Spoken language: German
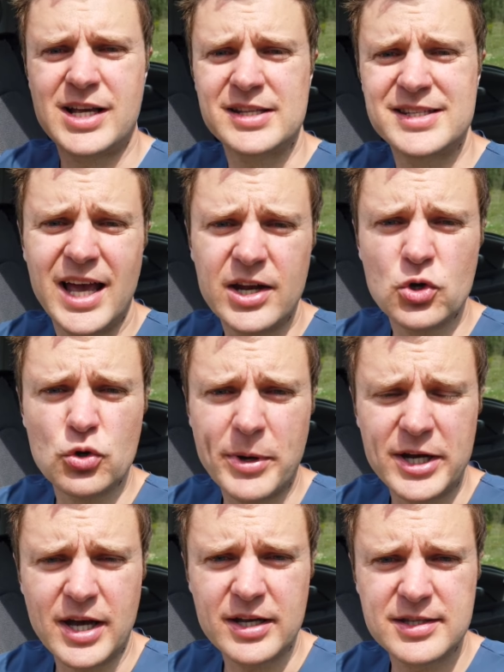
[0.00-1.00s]
der Kaserne Kaserne
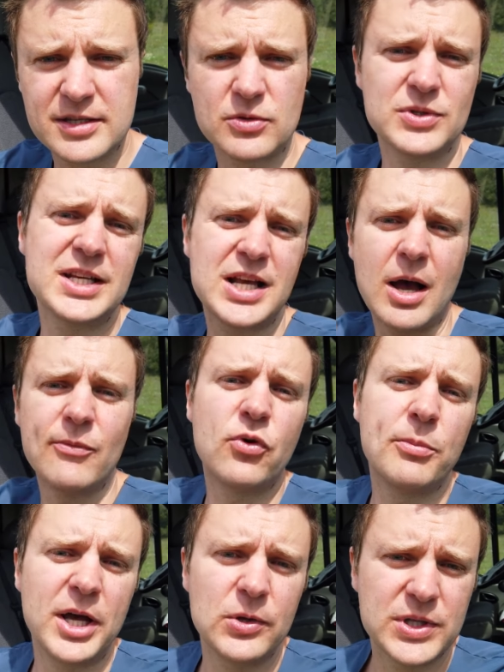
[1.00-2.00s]
übernachtet und die kamen
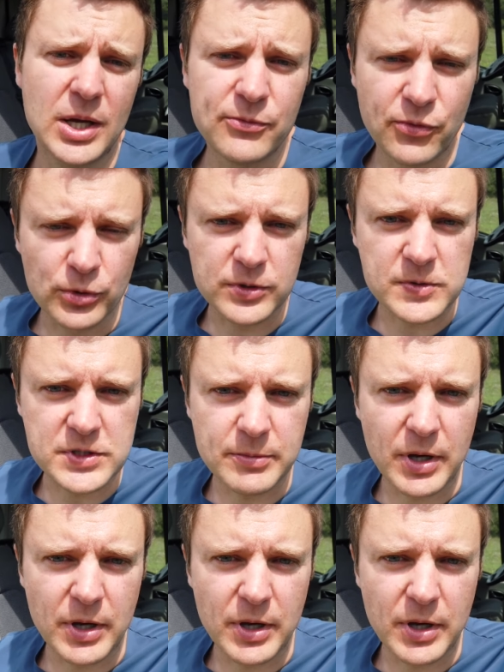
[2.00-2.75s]
vorbei und haben Fotos